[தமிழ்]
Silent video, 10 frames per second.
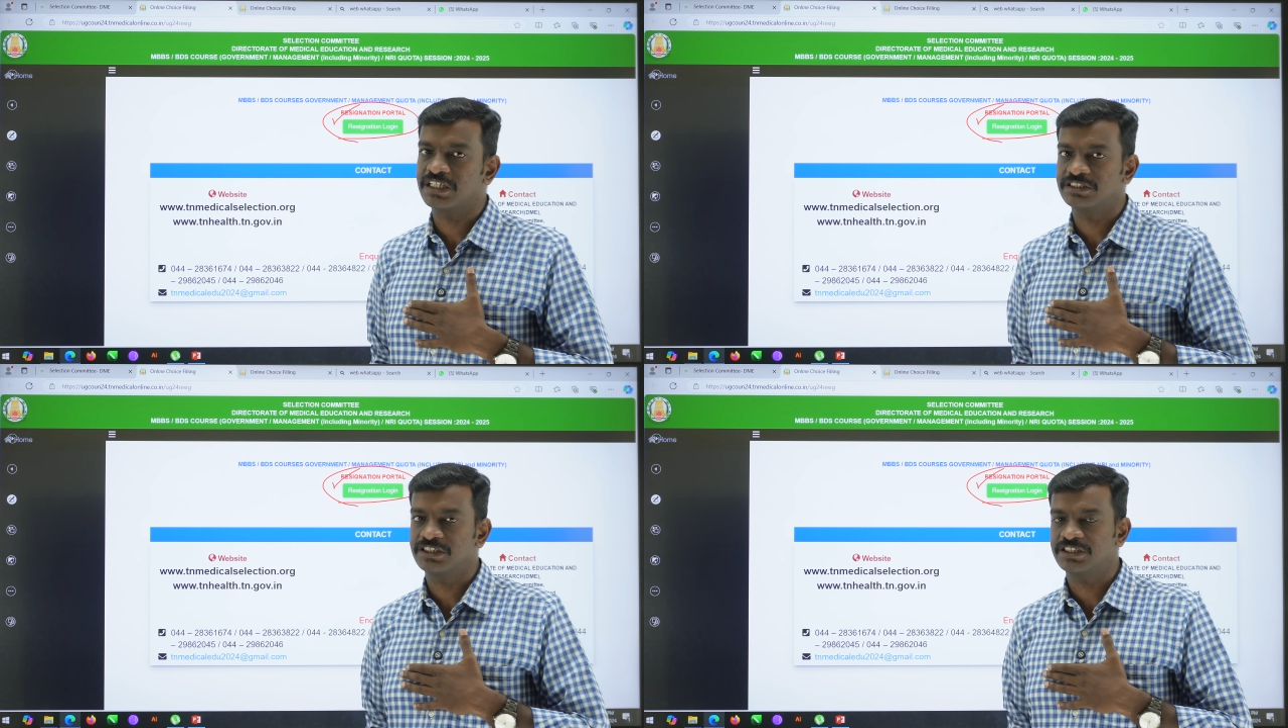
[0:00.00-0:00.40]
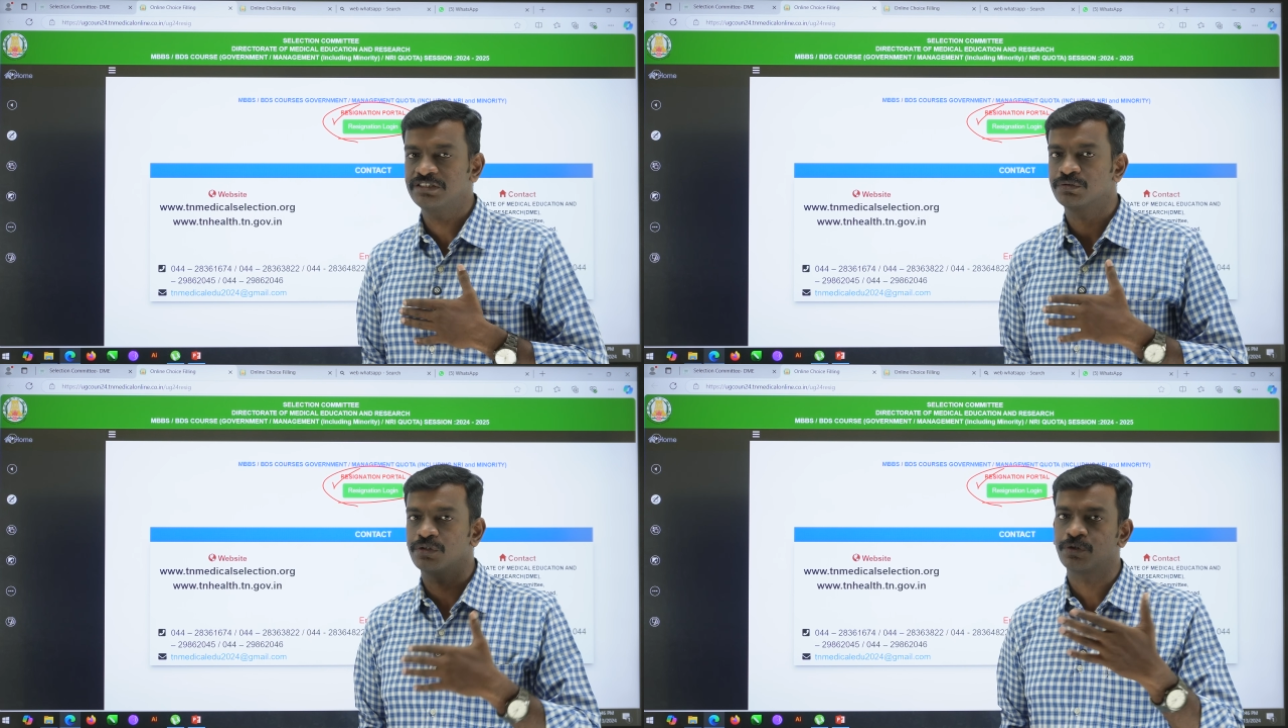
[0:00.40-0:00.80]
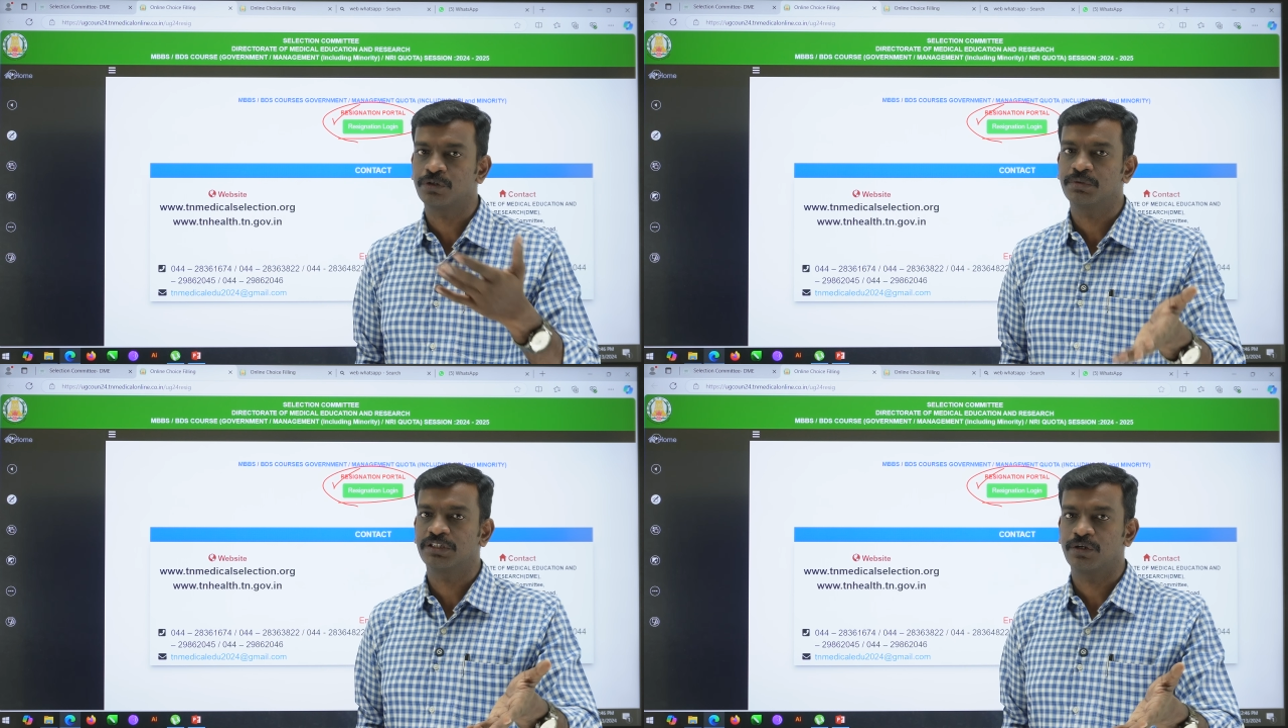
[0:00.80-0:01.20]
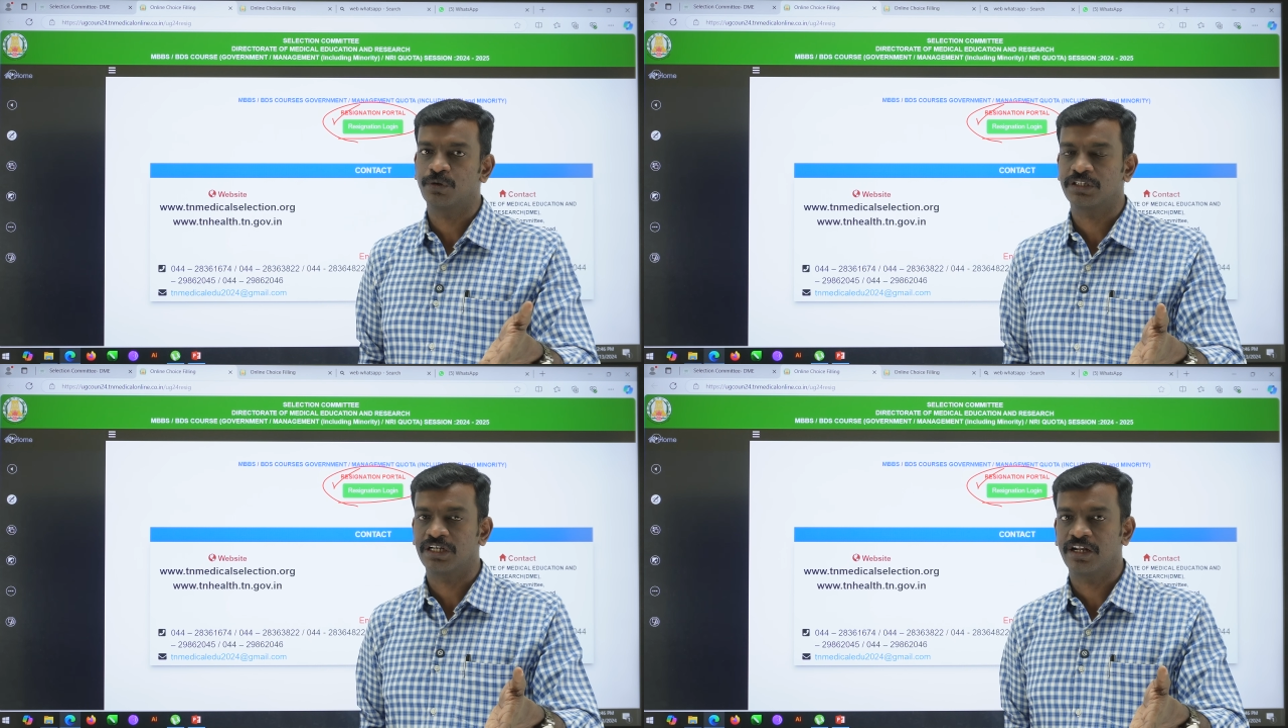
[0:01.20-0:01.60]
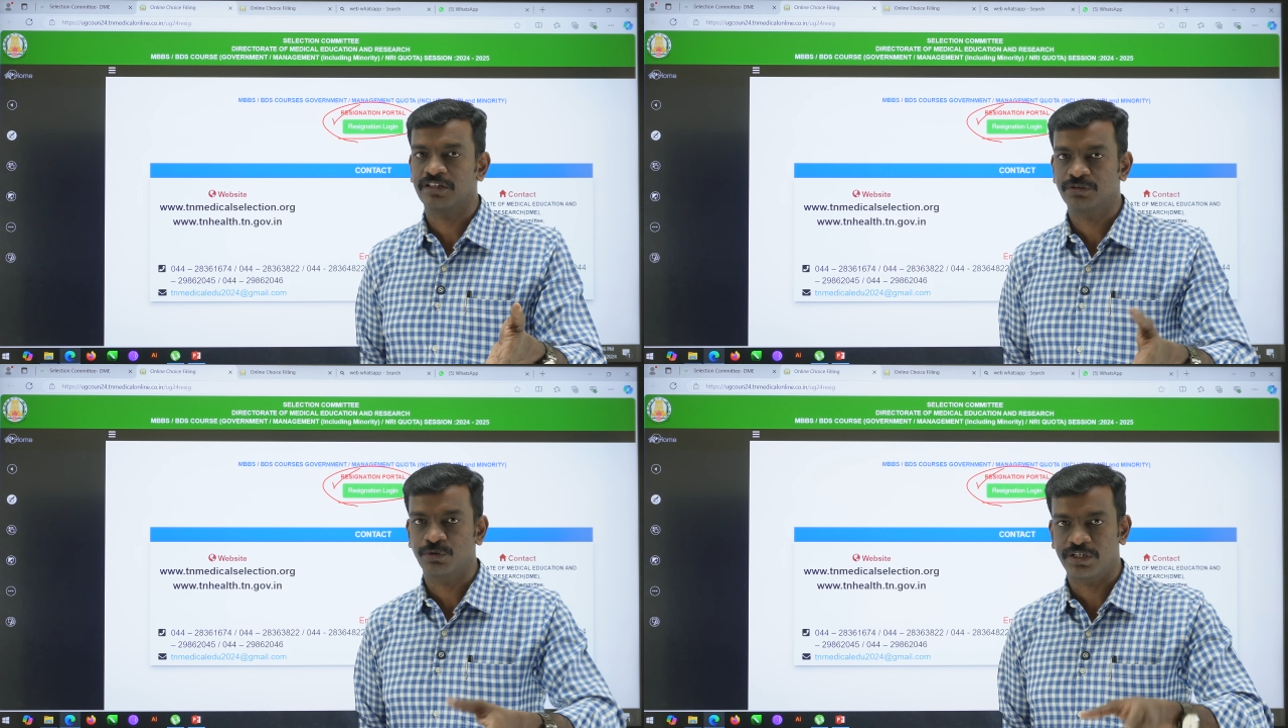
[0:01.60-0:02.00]
சஜஷன் உங்கள் குடும்பத்தில் ஒருத்தனாக
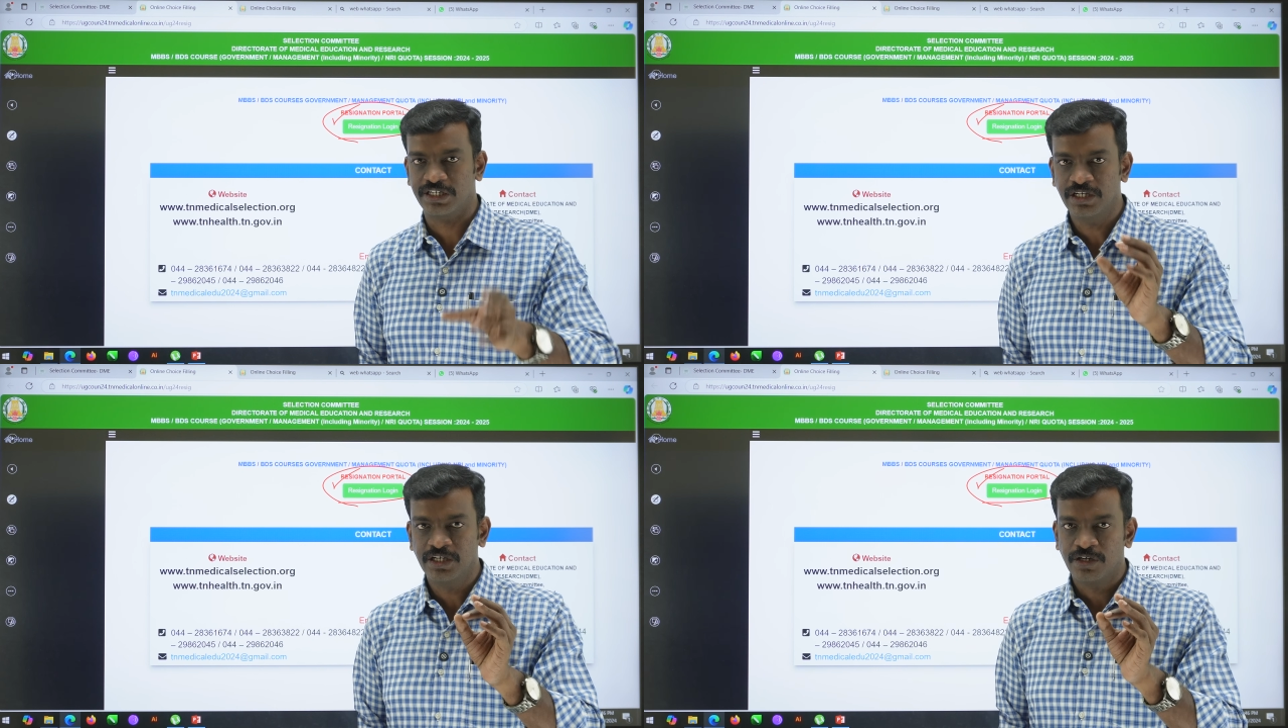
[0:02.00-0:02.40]
இருந்து சொல்கிறேன்